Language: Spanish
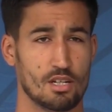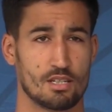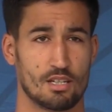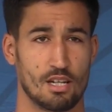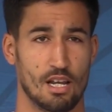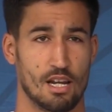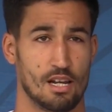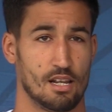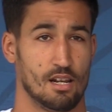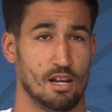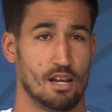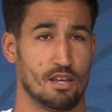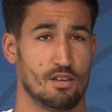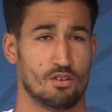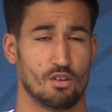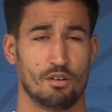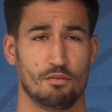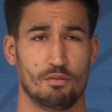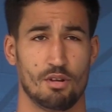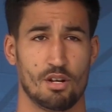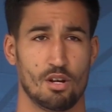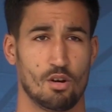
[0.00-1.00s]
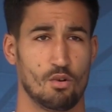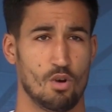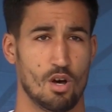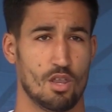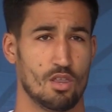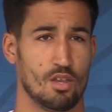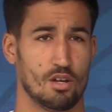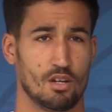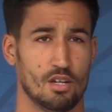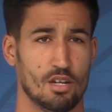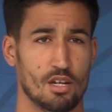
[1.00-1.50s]
estar el año que viene
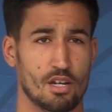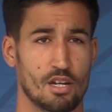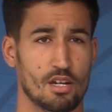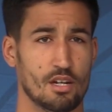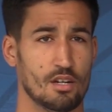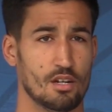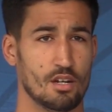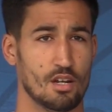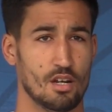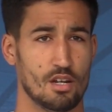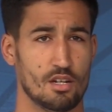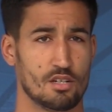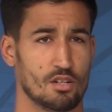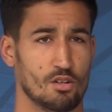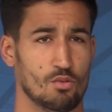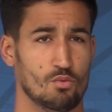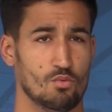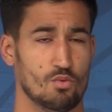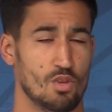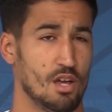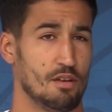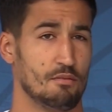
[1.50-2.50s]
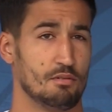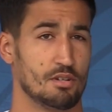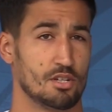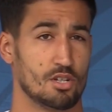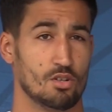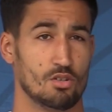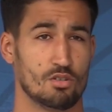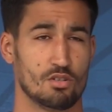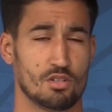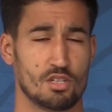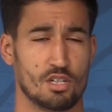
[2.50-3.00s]
jugando aquí en, Segunda
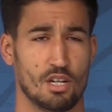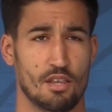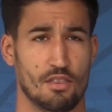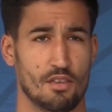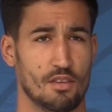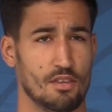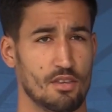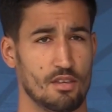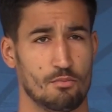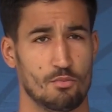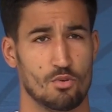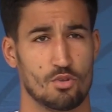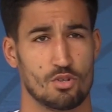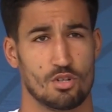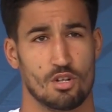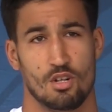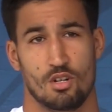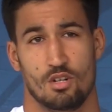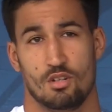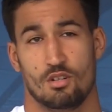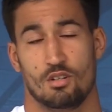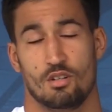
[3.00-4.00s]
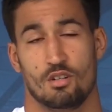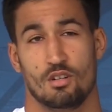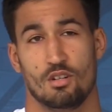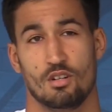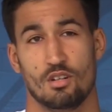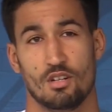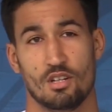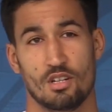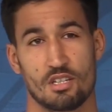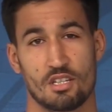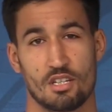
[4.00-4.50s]
División si ascendemos.
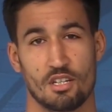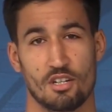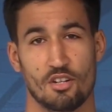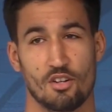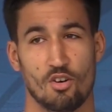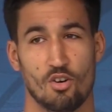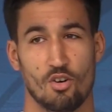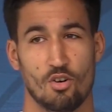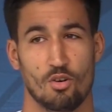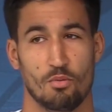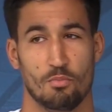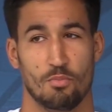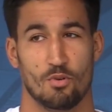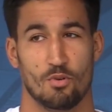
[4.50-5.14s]
Y si no,